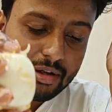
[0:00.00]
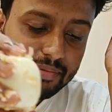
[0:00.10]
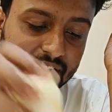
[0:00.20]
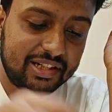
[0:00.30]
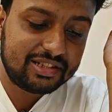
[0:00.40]

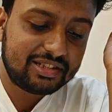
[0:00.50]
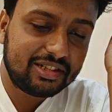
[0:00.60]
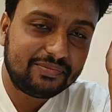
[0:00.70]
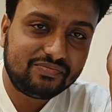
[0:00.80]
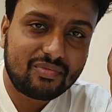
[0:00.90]
আমার প্লেটে
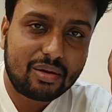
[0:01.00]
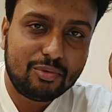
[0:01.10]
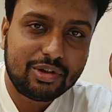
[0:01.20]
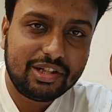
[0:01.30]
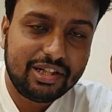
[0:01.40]
এসছে
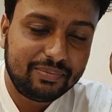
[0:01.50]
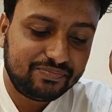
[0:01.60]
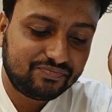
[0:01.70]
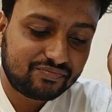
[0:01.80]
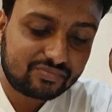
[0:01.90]
মুরগির ডিম